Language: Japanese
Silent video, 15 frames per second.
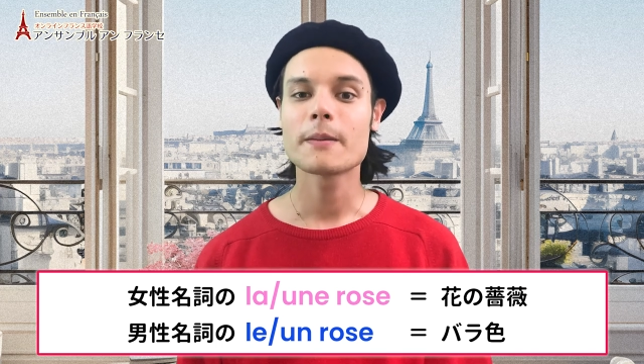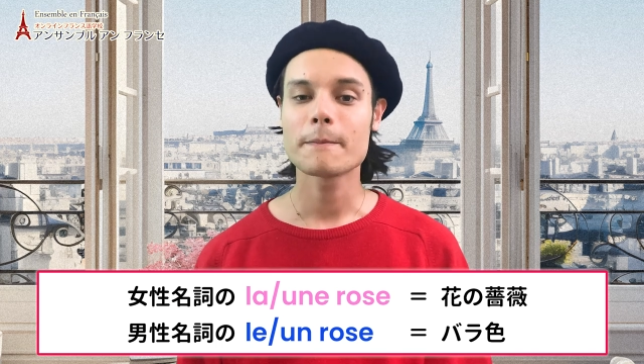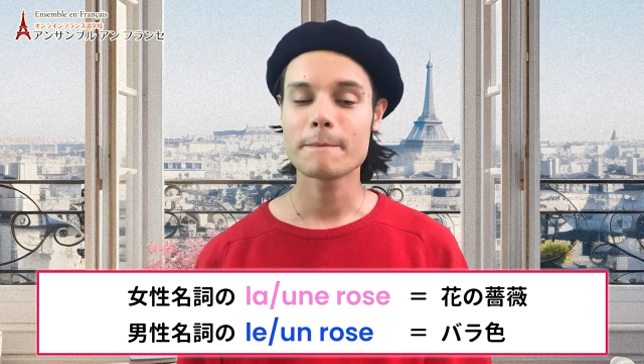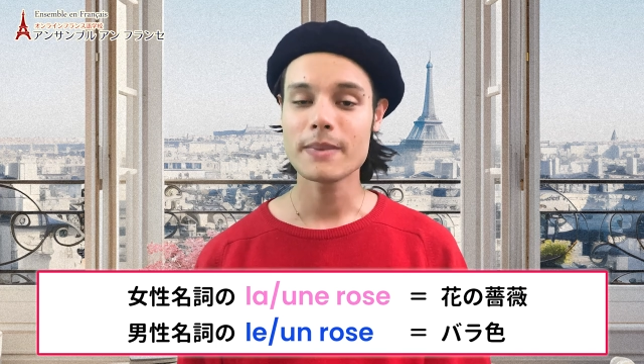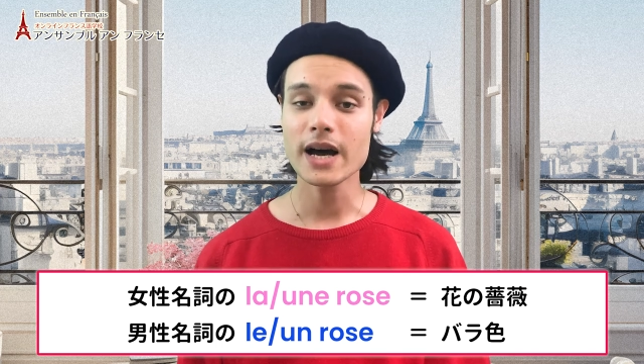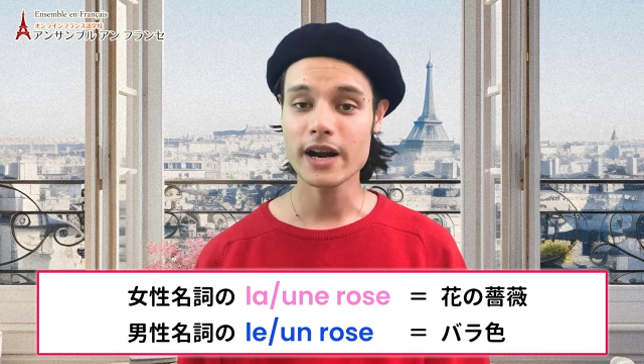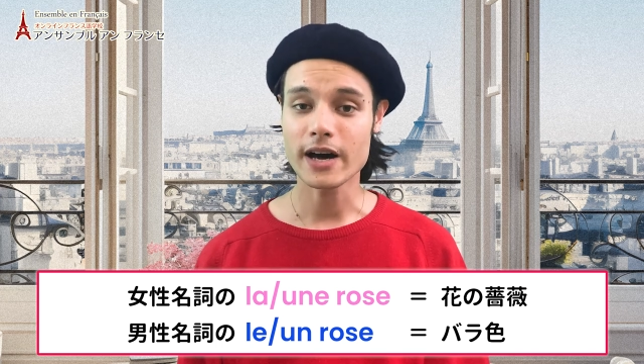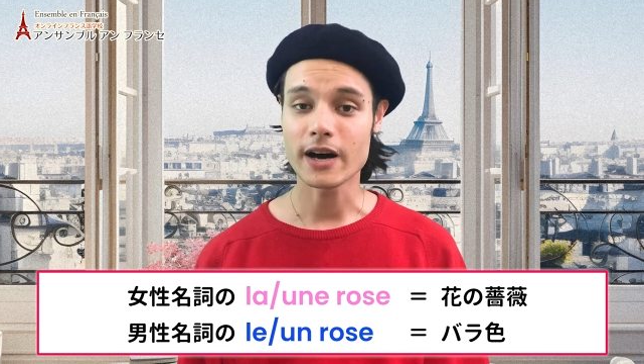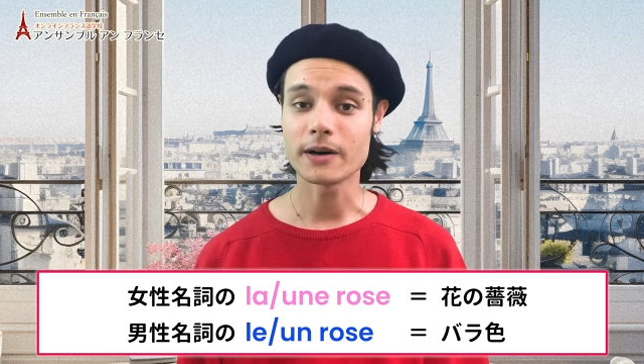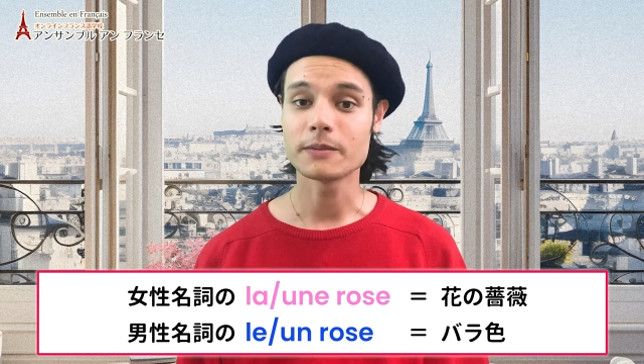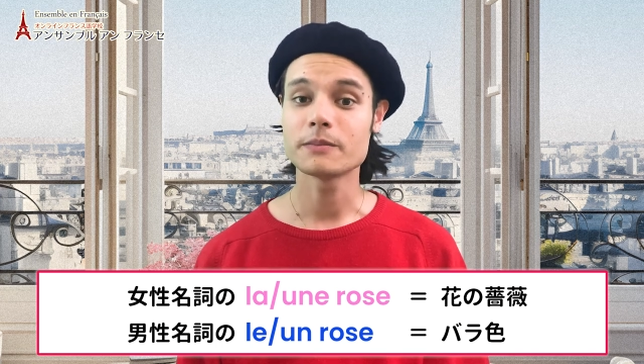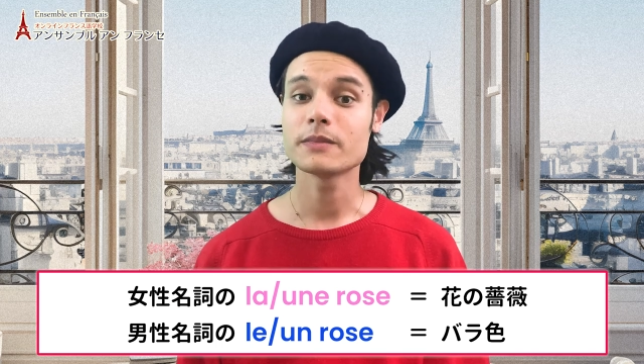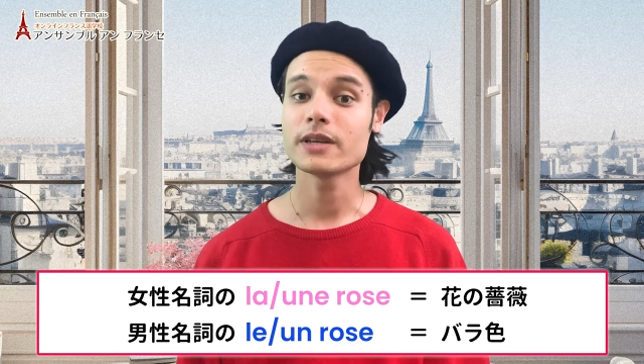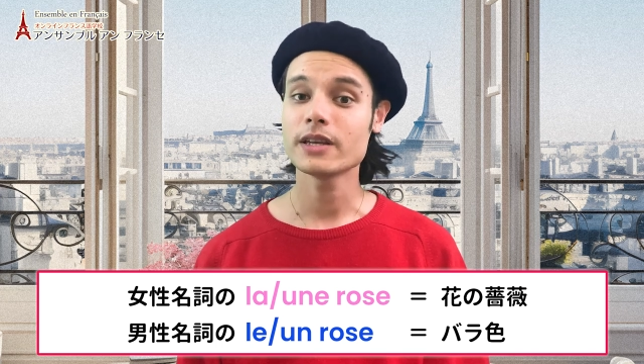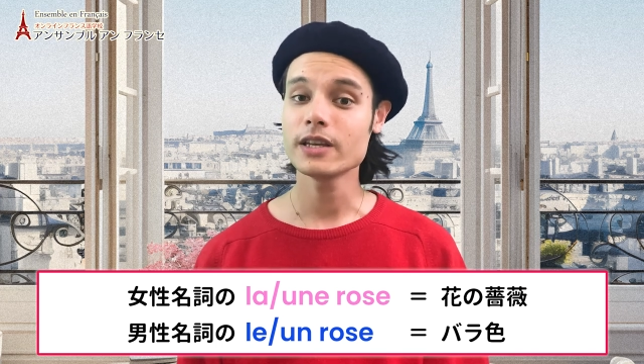バラ、
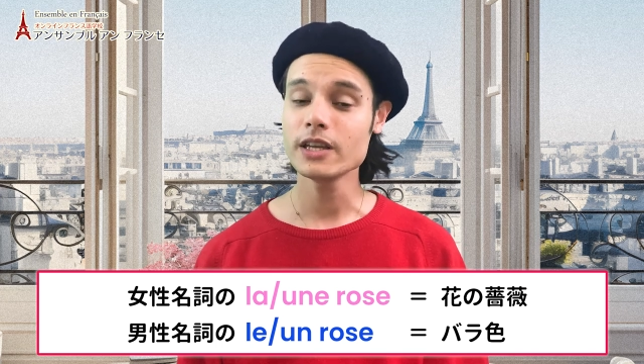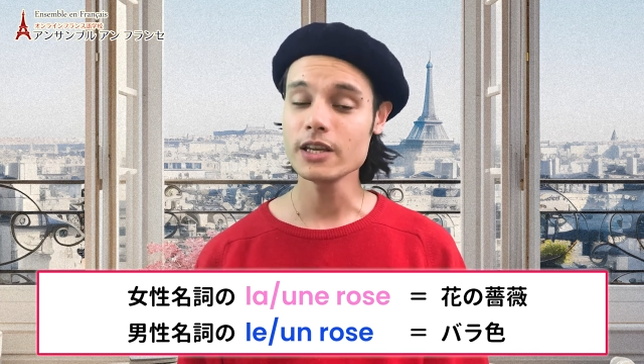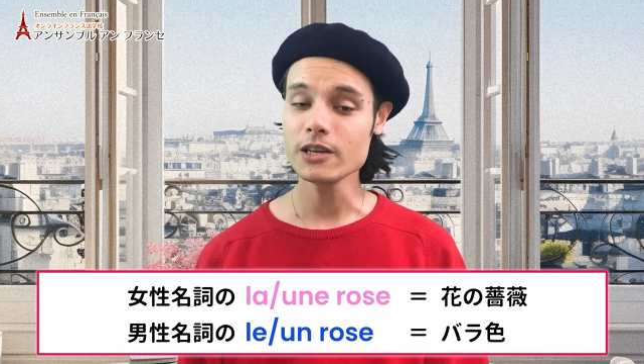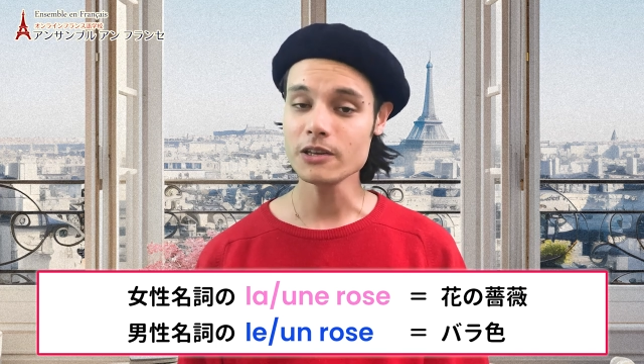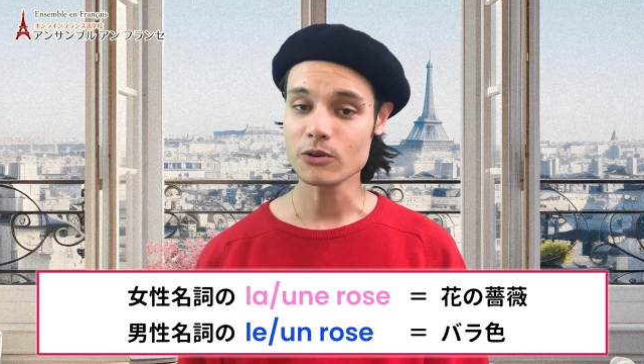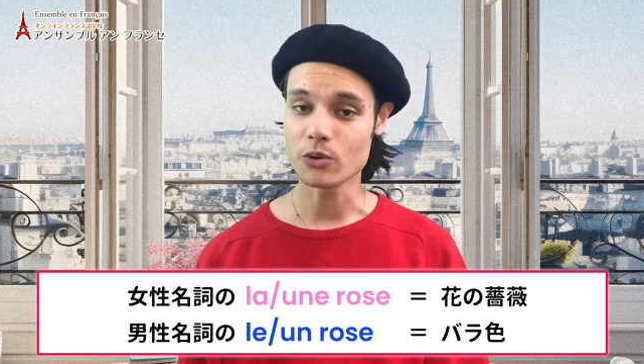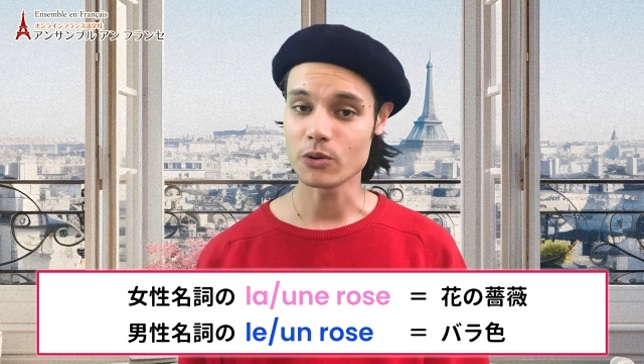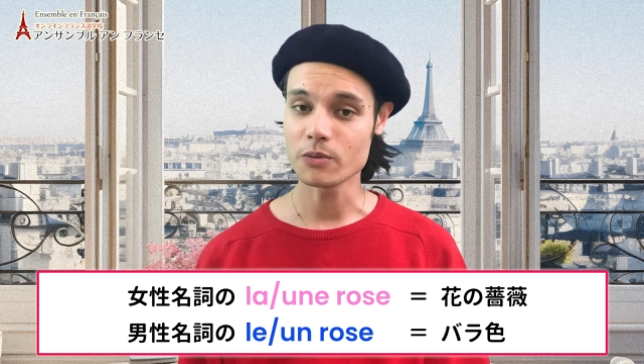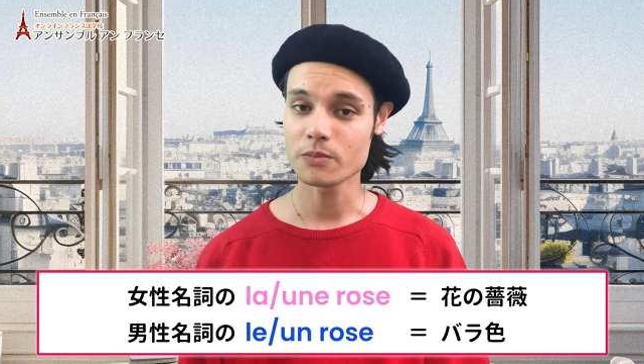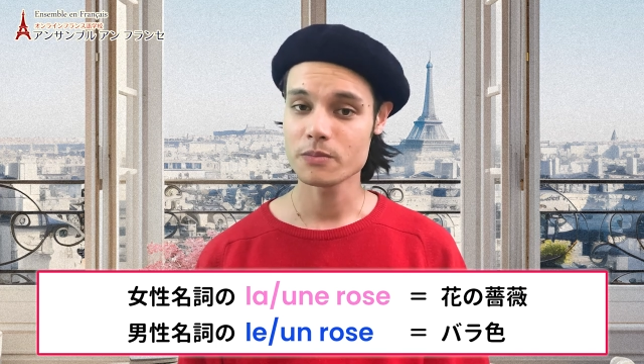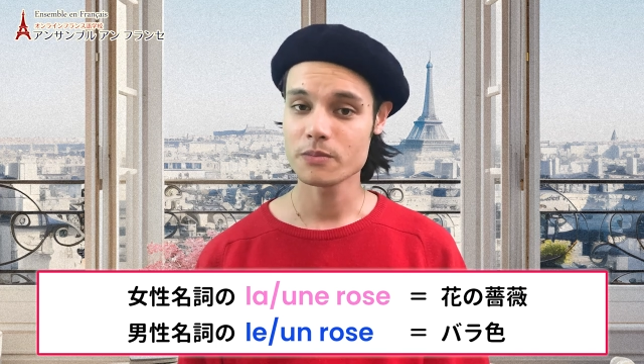色